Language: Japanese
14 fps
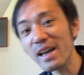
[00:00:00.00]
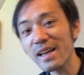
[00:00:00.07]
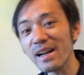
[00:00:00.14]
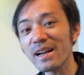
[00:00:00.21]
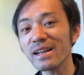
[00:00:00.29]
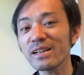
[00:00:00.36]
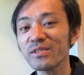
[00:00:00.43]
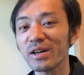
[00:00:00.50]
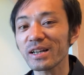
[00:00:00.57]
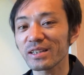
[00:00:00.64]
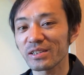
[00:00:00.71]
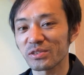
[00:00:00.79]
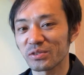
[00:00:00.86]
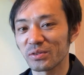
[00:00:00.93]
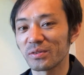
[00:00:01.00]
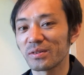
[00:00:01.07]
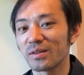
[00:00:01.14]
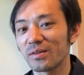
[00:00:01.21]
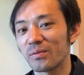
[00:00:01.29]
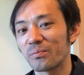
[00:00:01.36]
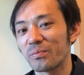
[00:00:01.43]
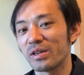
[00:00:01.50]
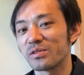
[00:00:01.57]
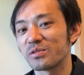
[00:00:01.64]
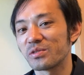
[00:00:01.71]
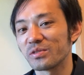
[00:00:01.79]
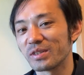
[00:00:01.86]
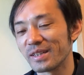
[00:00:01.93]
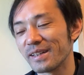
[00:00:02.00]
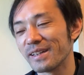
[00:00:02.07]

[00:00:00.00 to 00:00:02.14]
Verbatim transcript: えられるわけですよ別に